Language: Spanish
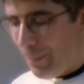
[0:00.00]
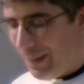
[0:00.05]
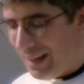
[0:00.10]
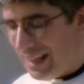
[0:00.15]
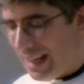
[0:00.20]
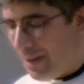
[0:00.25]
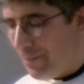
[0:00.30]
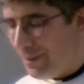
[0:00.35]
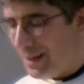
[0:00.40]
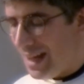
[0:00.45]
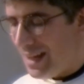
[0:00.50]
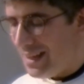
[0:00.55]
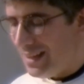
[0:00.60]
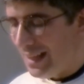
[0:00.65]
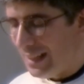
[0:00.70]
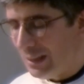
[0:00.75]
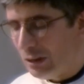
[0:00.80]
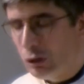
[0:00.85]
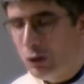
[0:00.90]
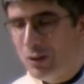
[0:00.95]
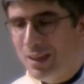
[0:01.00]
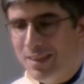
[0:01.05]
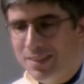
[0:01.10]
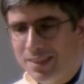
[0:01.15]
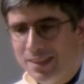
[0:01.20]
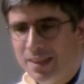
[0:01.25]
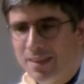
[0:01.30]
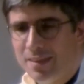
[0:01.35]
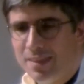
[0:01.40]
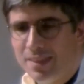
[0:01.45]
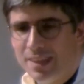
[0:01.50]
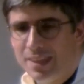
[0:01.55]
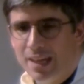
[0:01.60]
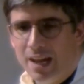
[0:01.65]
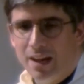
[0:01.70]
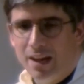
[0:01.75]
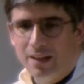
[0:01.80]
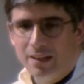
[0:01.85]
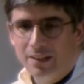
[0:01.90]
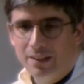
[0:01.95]
palabra y en toda
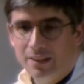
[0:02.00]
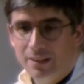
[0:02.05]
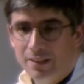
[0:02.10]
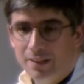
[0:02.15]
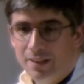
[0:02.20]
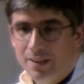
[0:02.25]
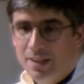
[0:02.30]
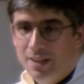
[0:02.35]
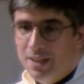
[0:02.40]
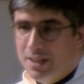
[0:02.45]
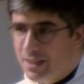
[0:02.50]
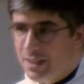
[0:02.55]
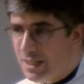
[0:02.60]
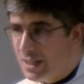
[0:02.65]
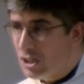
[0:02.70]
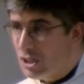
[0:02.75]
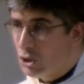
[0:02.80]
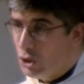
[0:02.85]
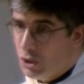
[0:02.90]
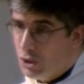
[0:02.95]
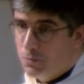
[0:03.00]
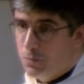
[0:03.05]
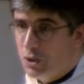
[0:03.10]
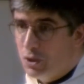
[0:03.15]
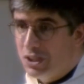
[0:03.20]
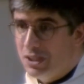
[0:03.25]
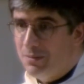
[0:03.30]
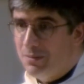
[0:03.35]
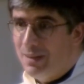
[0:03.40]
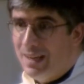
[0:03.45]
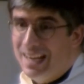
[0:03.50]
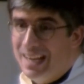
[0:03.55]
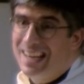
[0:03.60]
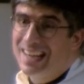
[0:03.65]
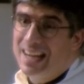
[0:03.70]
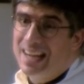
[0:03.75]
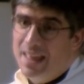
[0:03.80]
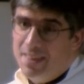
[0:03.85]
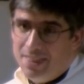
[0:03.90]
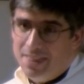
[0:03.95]
ciencia y esto es posible
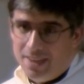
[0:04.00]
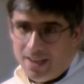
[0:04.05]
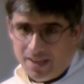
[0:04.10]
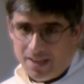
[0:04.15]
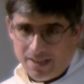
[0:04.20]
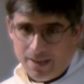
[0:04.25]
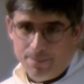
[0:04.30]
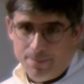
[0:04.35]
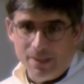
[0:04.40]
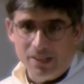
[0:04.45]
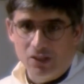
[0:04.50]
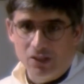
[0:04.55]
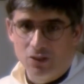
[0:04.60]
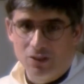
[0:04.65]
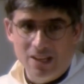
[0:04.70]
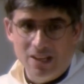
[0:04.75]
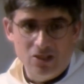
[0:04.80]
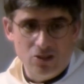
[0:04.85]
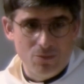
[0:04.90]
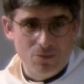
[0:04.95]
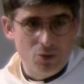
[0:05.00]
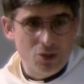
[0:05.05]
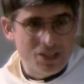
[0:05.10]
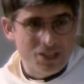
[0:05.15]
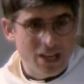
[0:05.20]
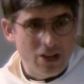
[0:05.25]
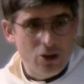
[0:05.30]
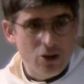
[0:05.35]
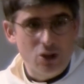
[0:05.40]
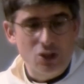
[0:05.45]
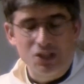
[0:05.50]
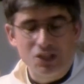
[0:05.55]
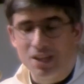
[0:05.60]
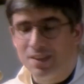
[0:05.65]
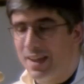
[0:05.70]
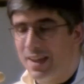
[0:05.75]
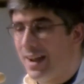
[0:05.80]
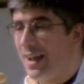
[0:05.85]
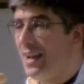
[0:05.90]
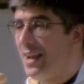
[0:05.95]
gracias a personas como San José
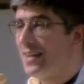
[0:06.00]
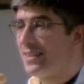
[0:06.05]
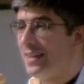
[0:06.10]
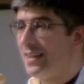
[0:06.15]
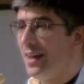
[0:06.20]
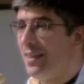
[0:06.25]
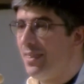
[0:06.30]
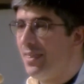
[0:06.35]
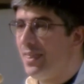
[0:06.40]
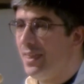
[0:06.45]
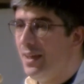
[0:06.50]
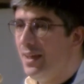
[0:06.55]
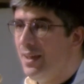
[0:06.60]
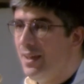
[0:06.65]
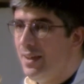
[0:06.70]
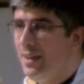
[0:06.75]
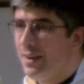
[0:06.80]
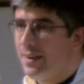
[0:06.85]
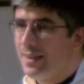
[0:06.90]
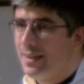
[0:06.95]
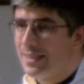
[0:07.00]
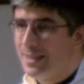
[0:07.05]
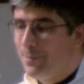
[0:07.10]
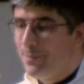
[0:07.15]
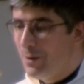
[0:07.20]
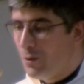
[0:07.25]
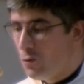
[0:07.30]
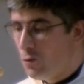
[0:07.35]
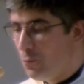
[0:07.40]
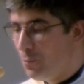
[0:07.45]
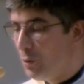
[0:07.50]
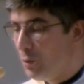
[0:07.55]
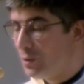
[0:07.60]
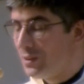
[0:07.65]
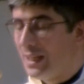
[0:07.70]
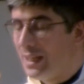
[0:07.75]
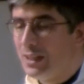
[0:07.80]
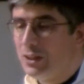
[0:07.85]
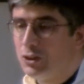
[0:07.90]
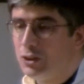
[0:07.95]
de Calasanz, que se preocupó
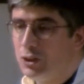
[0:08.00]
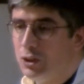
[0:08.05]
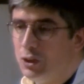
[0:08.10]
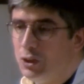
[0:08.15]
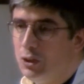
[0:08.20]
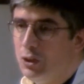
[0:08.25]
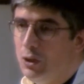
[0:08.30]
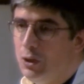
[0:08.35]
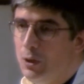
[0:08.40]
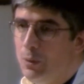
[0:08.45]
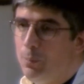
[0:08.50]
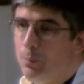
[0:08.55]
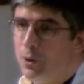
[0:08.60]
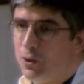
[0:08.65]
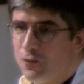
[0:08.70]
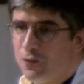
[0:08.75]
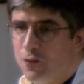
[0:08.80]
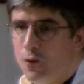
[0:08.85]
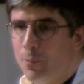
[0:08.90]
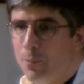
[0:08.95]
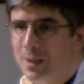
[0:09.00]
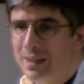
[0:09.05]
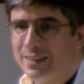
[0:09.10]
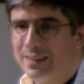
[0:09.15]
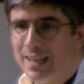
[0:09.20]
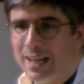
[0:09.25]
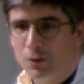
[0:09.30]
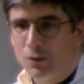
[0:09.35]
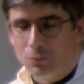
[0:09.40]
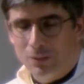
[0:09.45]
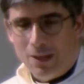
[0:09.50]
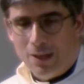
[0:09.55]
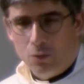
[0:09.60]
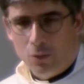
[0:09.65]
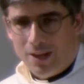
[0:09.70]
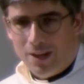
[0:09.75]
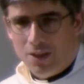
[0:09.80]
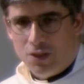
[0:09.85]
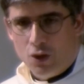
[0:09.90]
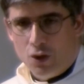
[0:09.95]
tanto por fomentar una
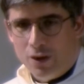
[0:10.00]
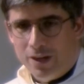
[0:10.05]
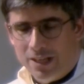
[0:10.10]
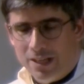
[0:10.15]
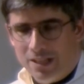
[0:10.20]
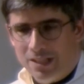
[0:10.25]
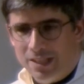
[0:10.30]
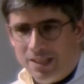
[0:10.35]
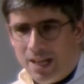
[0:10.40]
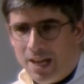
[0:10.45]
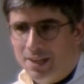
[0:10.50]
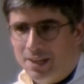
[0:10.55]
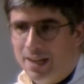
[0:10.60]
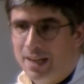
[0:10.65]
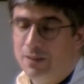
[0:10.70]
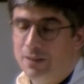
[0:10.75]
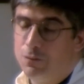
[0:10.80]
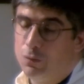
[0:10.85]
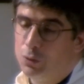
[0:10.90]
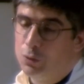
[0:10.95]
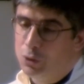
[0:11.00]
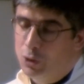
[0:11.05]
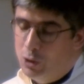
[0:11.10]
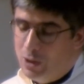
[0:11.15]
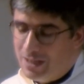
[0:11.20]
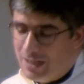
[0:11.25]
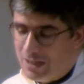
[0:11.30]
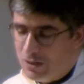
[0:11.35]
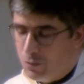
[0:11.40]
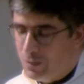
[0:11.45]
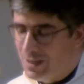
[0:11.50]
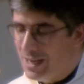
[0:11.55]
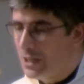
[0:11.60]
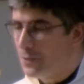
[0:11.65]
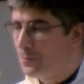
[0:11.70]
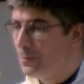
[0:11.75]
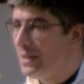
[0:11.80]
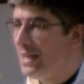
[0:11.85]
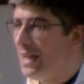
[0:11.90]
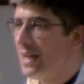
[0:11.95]
educación cristiana. Él fundó las
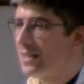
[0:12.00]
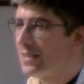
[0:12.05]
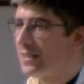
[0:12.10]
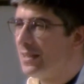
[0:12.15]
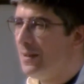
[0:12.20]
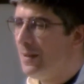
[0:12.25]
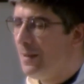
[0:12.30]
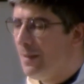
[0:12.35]
escuelas pías.